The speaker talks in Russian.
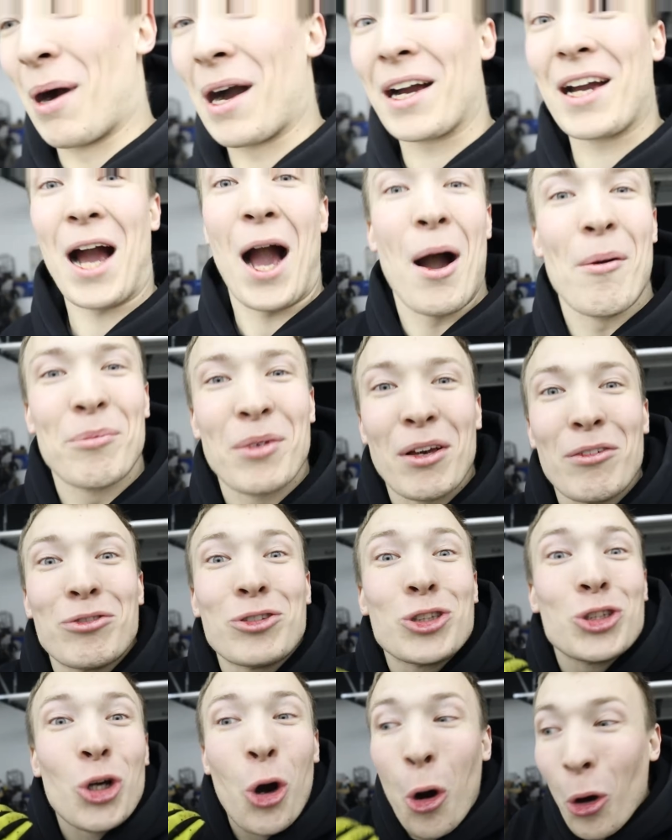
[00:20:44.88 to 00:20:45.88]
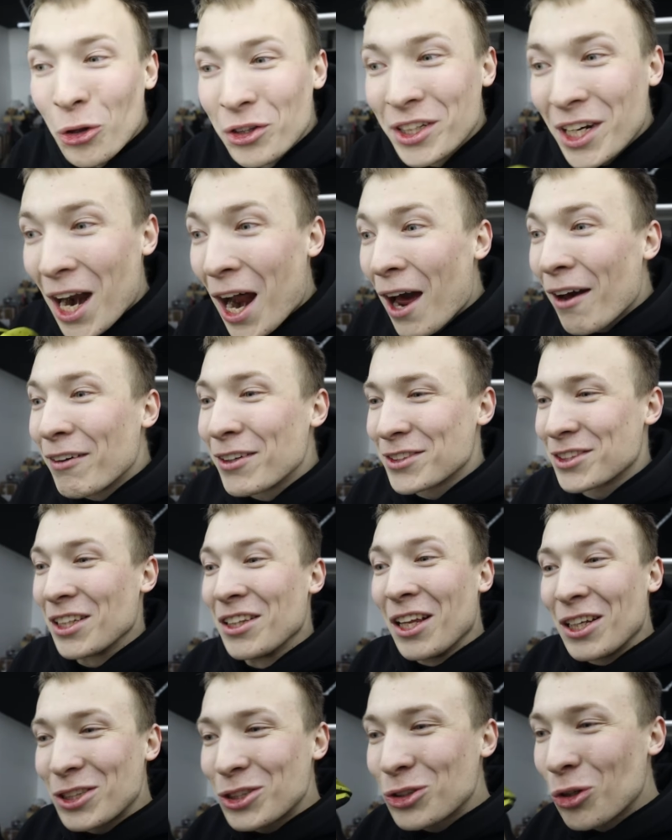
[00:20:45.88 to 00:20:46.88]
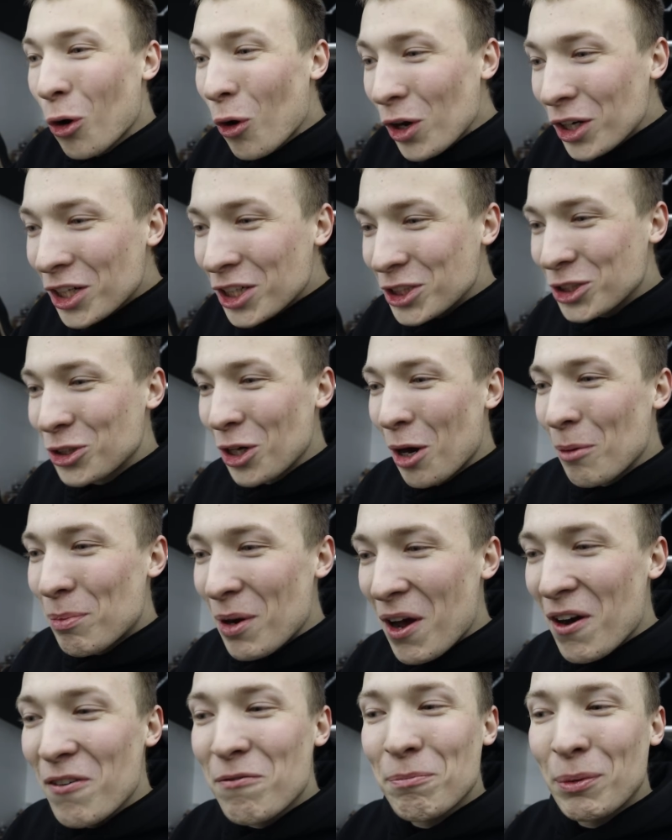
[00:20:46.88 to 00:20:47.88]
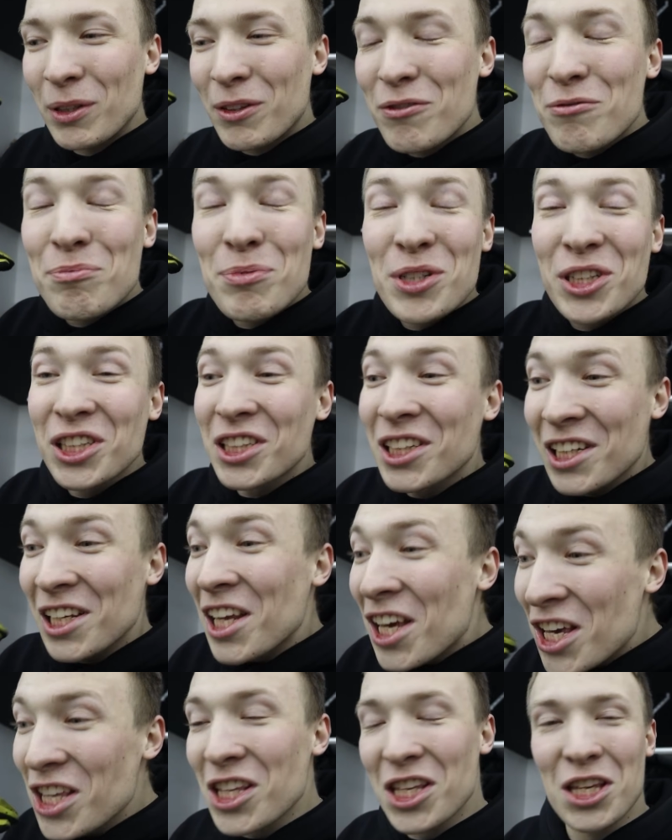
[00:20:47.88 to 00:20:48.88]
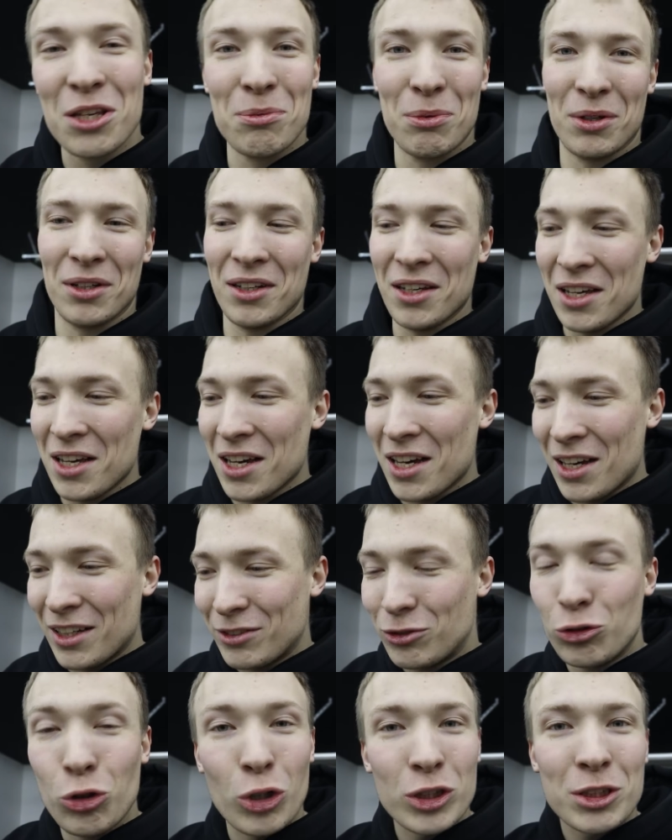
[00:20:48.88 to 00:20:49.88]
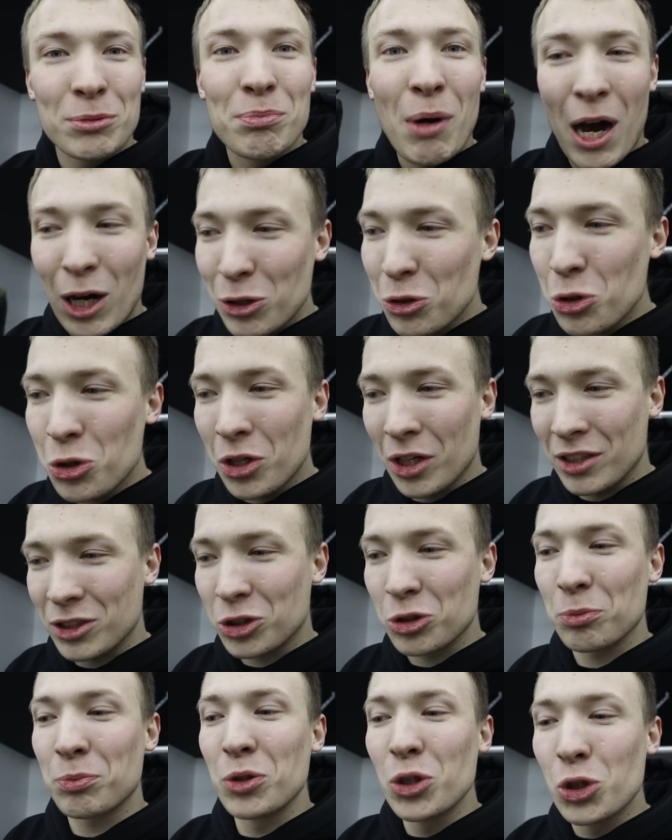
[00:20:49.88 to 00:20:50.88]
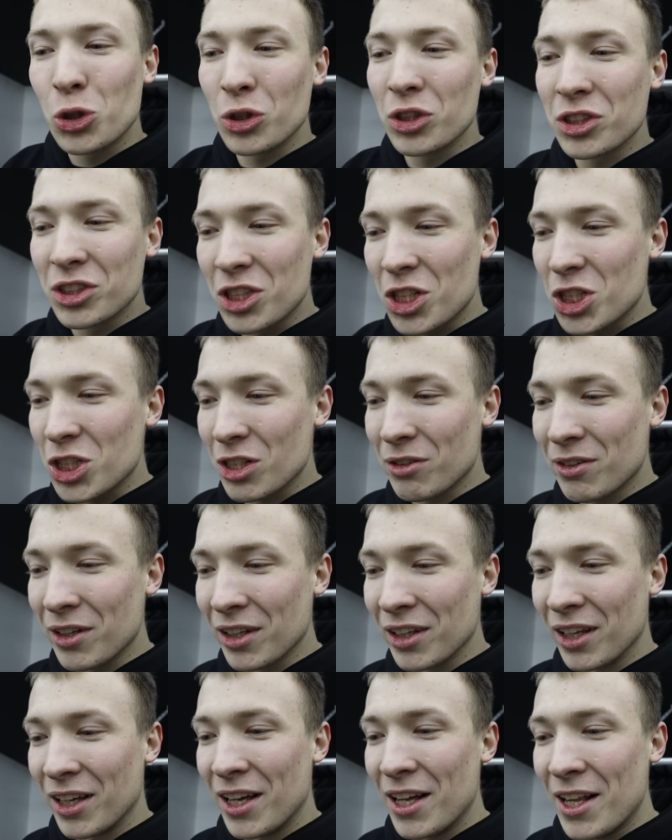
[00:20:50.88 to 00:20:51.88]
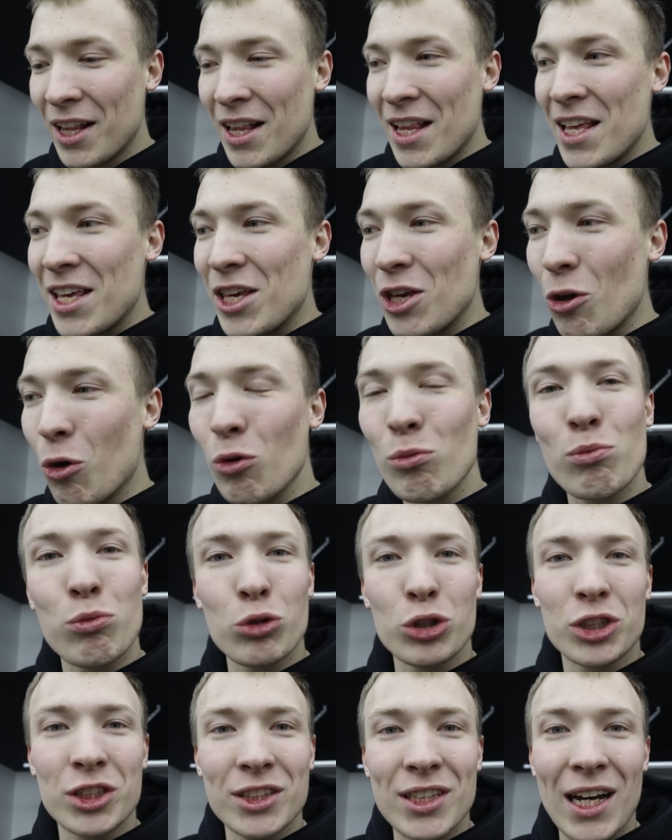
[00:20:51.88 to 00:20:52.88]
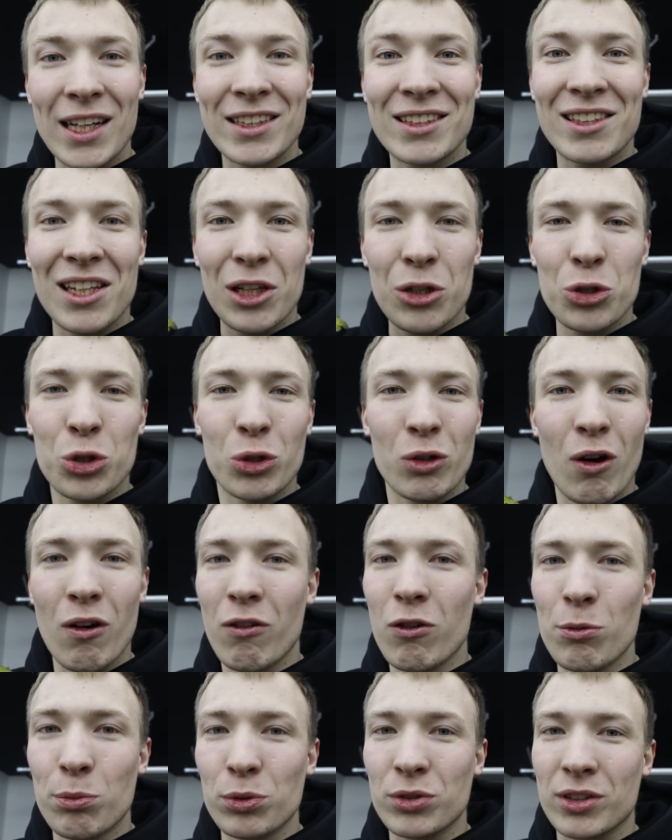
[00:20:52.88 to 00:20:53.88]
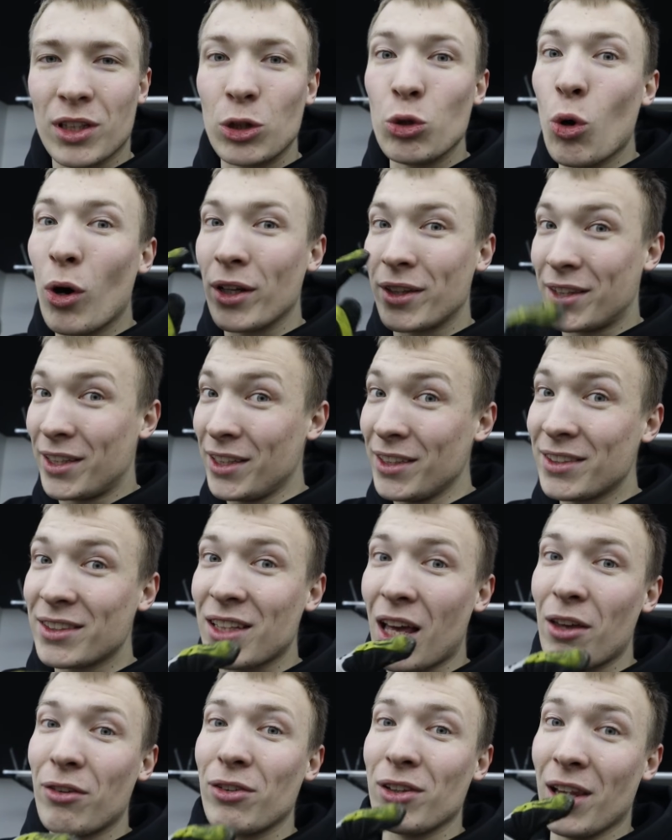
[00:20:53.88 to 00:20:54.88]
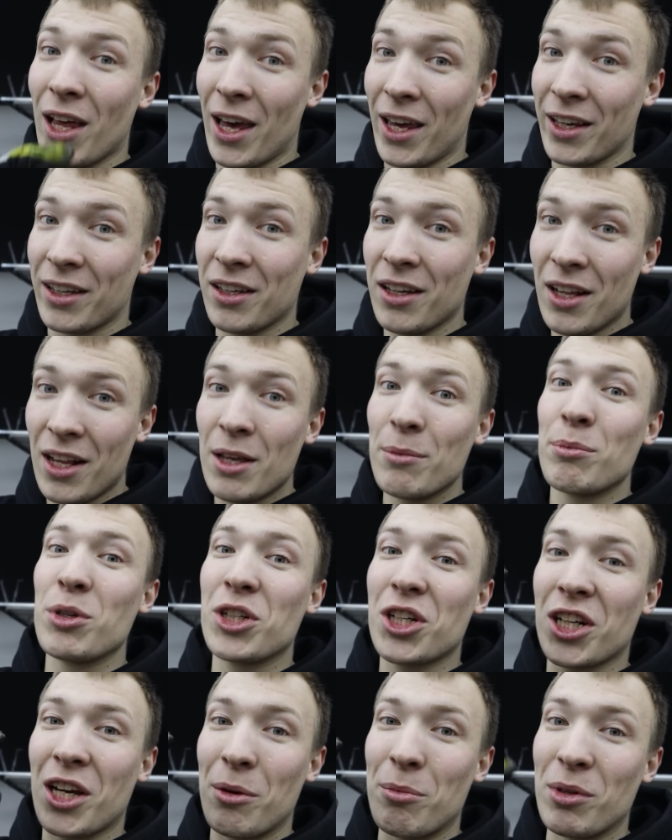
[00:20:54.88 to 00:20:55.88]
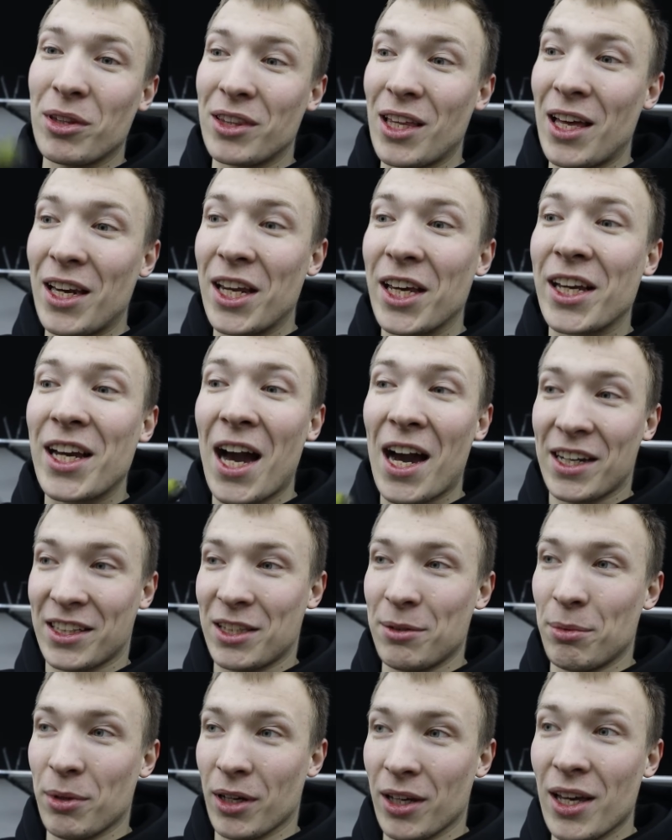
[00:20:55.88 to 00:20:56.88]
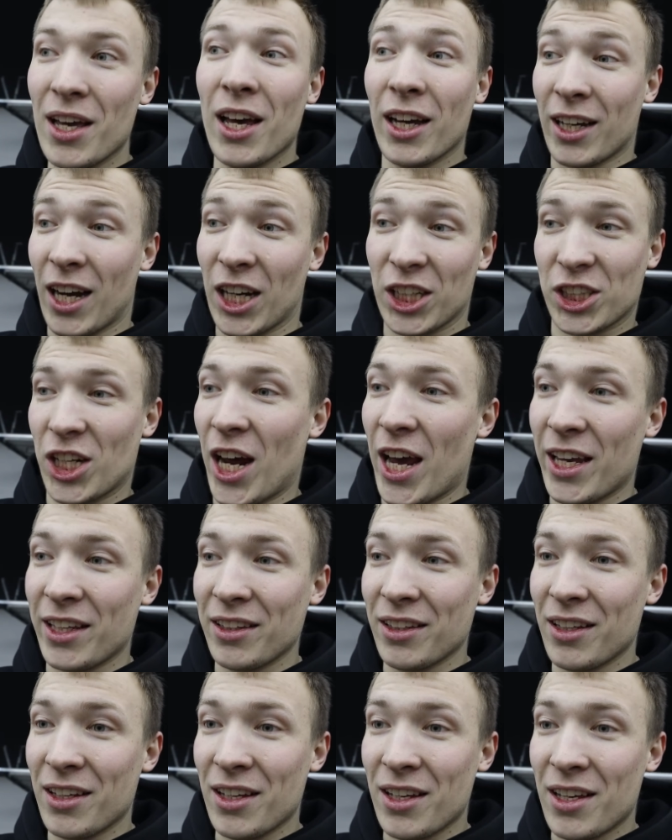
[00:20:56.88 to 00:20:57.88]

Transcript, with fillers: Пока мне все нравится настолько, что я прям под впечатлениями все смажу сейчас, чтобы ничего не заржавело. И он будет ждать следующего выпуска. Ну а ты ставь лайк, пиши комментарий, как тебе Кашайн.